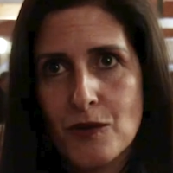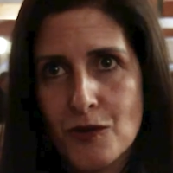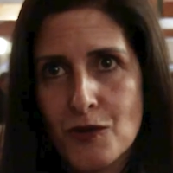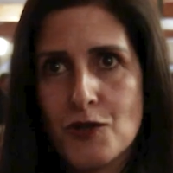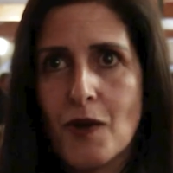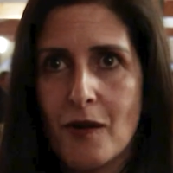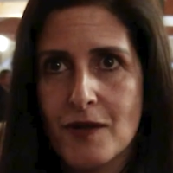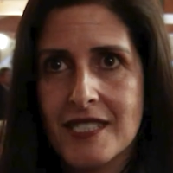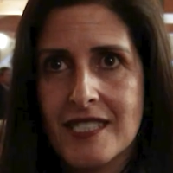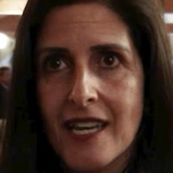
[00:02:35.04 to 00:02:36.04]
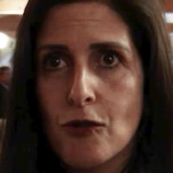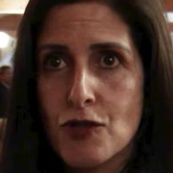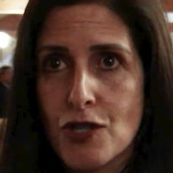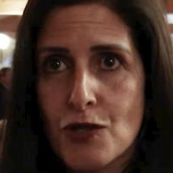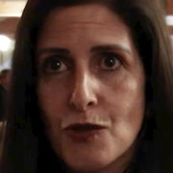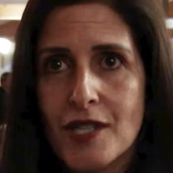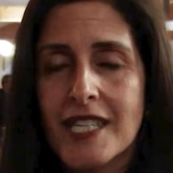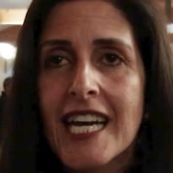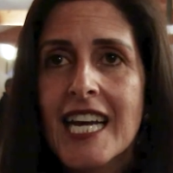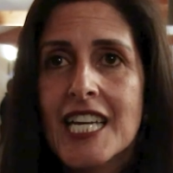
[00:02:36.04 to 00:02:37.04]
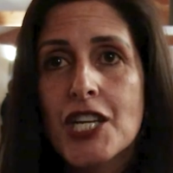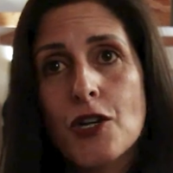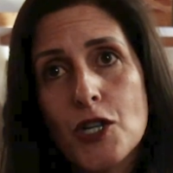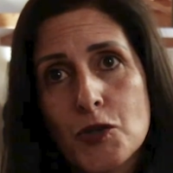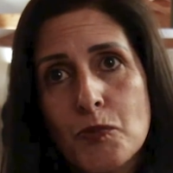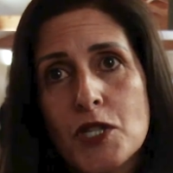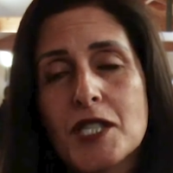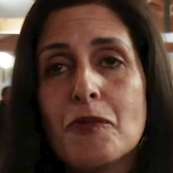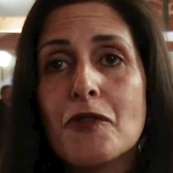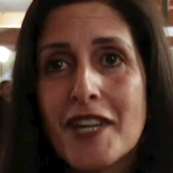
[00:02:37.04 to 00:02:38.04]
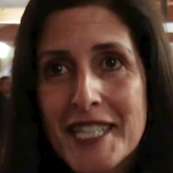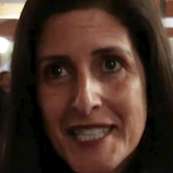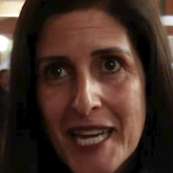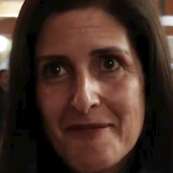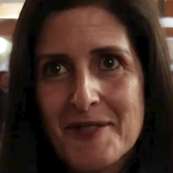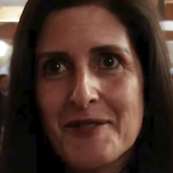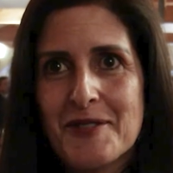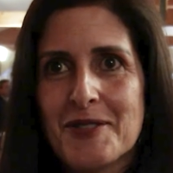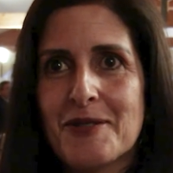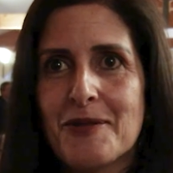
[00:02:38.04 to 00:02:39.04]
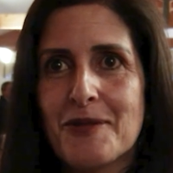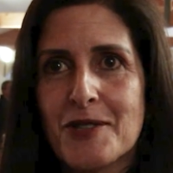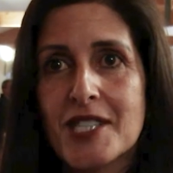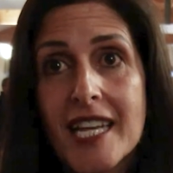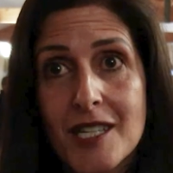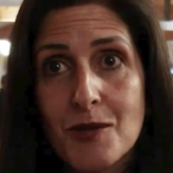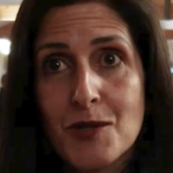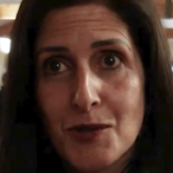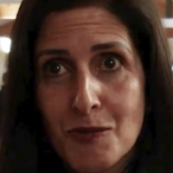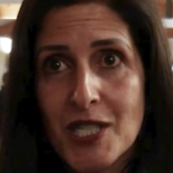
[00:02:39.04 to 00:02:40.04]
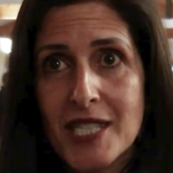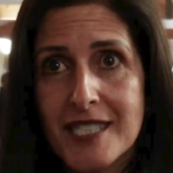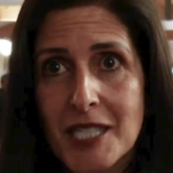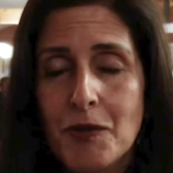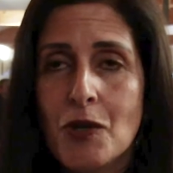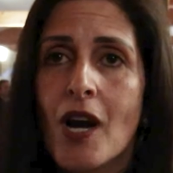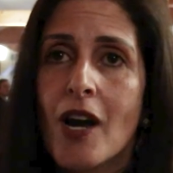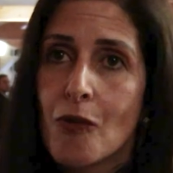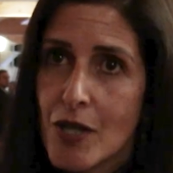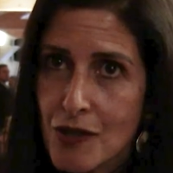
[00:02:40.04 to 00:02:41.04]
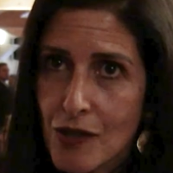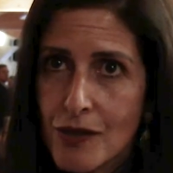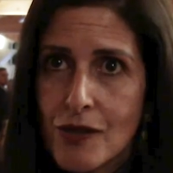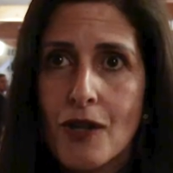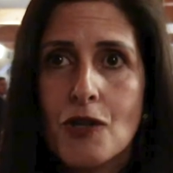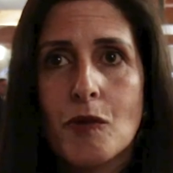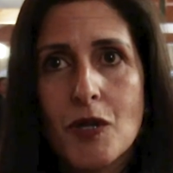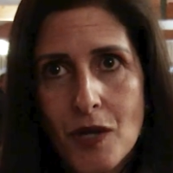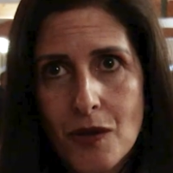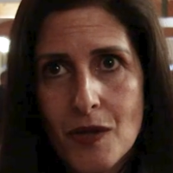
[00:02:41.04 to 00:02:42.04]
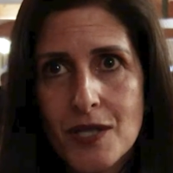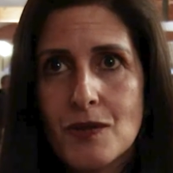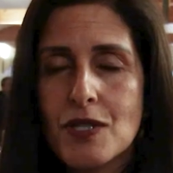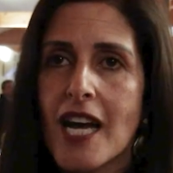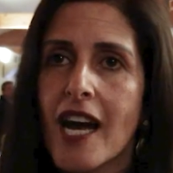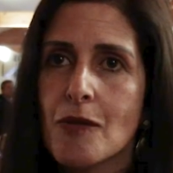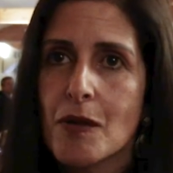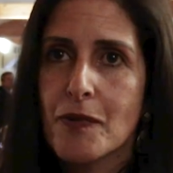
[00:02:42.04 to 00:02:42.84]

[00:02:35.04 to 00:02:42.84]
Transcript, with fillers: o Dr. João, que é o gestor, e nós depois aproveitamos os, os técnicos do município, uma gerontóloga, uma educadora social, uma